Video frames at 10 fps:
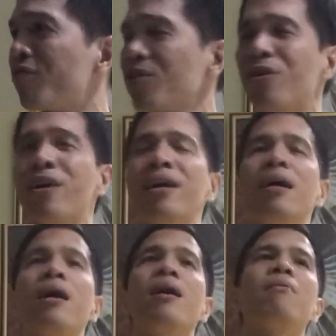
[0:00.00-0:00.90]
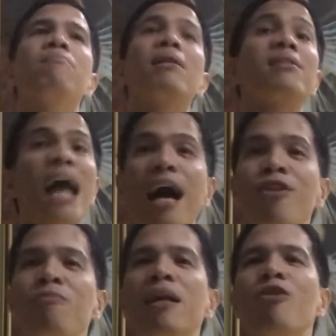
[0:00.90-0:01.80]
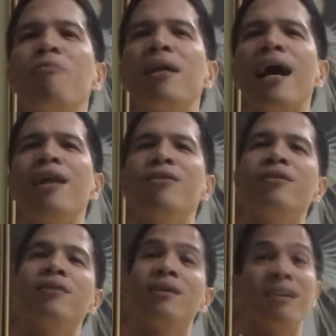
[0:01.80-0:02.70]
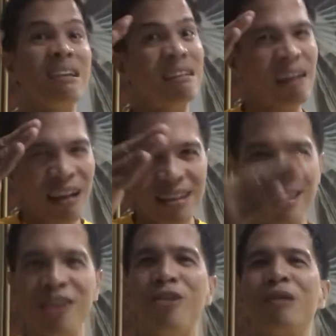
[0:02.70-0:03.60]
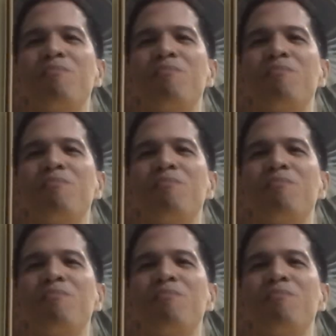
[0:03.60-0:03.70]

floor, matalo man o manalo, great na yon